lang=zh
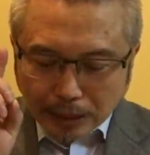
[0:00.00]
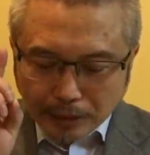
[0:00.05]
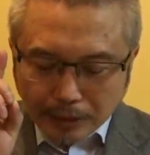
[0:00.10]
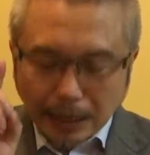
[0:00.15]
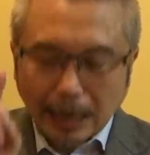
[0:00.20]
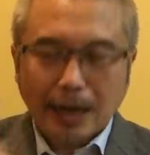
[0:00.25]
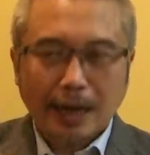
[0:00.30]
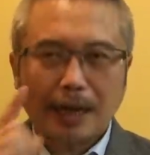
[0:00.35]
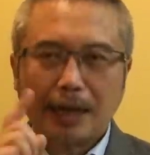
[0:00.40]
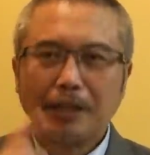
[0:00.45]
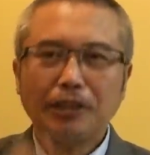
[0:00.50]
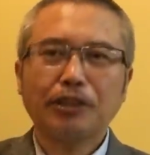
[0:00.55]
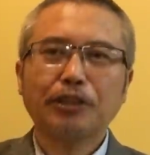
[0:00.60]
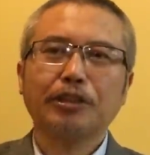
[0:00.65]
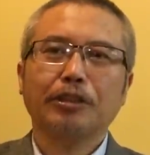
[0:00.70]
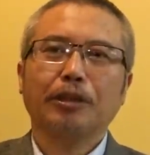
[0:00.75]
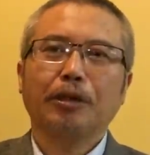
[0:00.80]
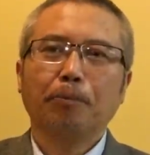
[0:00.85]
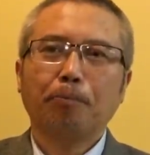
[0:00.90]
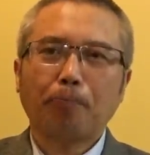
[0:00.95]
他还
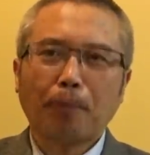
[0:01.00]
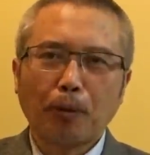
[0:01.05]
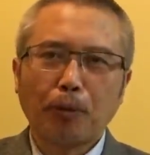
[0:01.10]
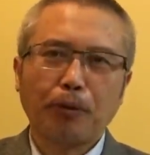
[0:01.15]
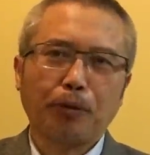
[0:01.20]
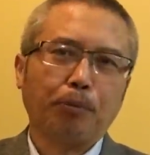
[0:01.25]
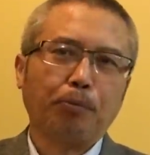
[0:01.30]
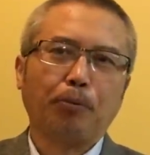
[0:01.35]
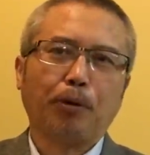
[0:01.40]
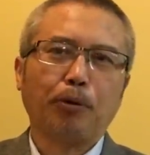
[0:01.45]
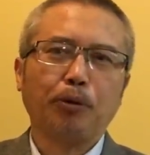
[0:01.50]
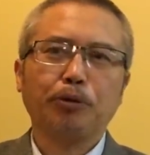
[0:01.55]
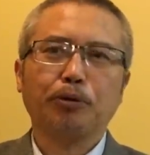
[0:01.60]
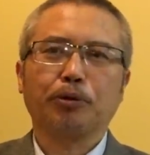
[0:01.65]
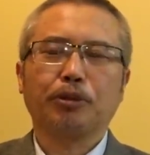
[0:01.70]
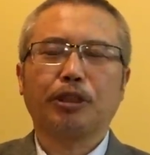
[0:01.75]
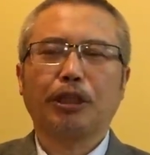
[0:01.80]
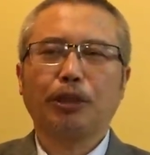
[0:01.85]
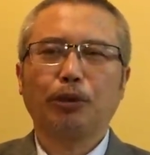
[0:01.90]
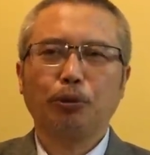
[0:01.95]
是抱有某一
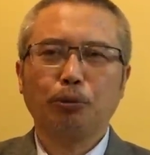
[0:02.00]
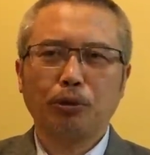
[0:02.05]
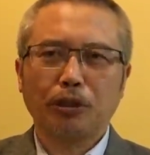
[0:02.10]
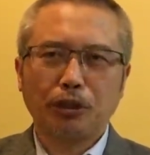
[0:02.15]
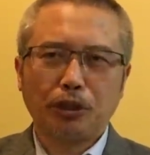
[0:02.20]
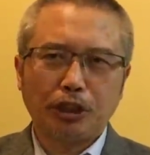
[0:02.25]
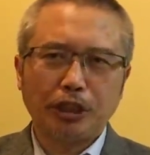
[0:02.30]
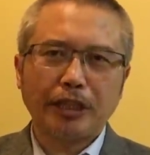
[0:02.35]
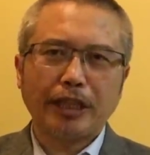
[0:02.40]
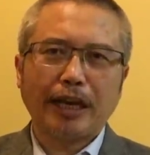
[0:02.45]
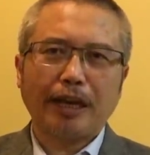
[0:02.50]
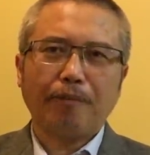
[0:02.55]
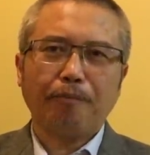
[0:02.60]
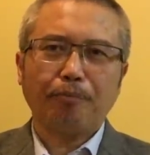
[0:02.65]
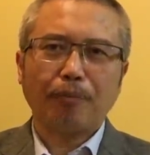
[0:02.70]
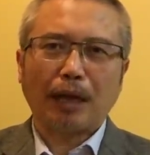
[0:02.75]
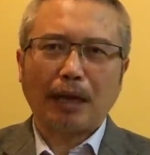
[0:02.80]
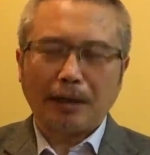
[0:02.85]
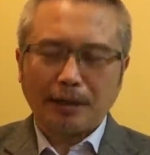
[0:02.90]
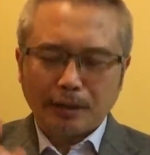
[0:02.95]
种程度的期待。
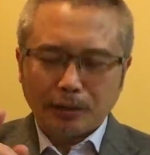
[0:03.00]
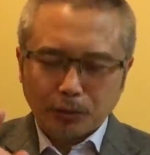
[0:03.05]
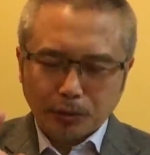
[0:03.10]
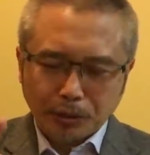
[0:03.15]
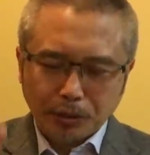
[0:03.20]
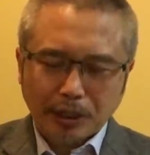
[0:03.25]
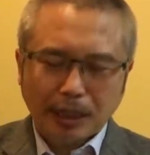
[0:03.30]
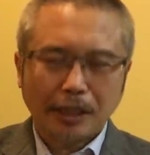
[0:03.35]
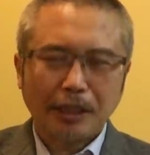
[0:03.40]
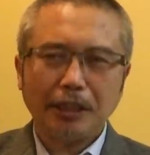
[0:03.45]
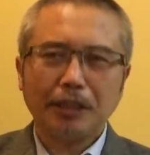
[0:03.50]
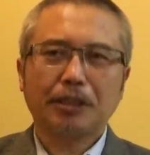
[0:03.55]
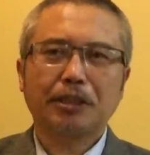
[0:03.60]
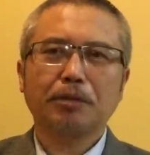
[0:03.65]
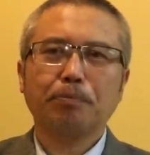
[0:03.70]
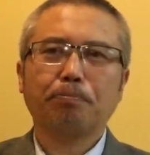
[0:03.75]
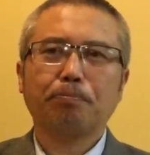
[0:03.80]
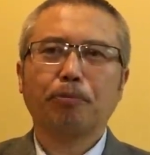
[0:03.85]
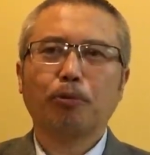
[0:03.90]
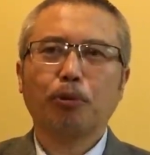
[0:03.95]
那所以他一
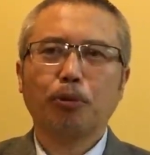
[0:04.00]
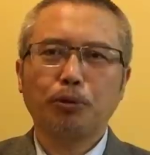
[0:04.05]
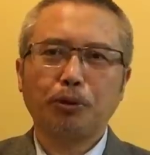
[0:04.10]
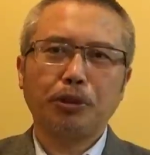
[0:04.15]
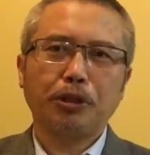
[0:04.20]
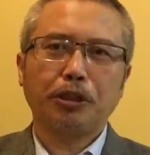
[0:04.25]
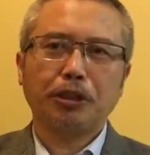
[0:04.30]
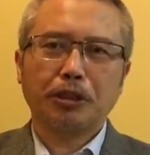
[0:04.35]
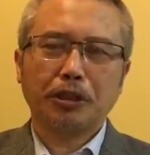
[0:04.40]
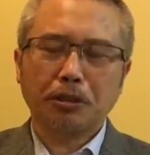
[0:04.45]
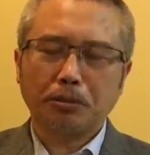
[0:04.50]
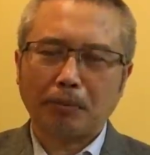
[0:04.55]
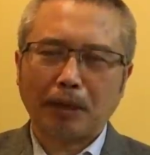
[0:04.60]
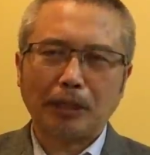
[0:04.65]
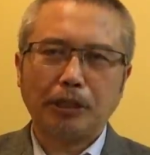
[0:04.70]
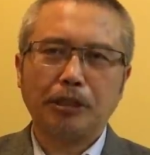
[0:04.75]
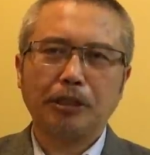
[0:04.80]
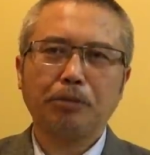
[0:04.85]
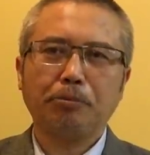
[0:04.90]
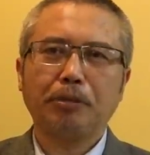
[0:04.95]
直过去一直是把
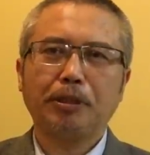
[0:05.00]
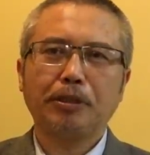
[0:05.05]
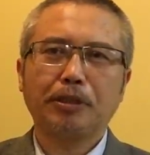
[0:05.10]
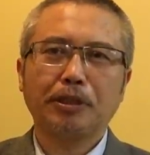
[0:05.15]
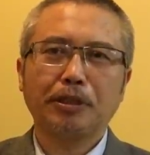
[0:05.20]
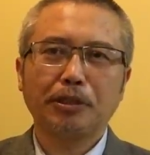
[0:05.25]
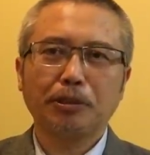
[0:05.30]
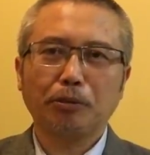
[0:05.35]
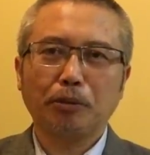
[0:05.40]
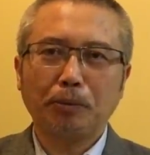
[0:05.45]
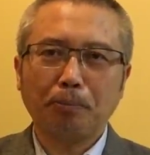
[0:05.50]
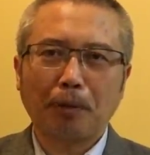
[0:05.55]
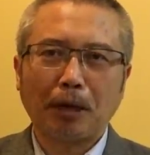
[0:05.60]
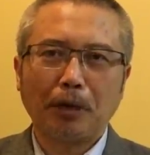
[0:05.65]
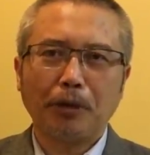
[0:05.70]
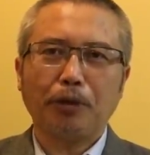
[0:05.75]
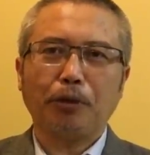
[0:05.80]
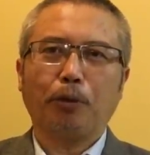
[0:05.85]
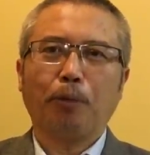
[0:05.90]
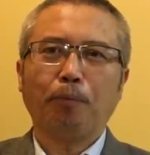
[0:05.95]
习近平称之为
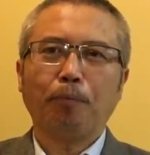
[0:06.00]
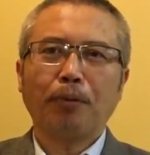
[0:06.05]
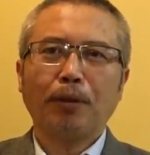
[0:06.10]
朋友。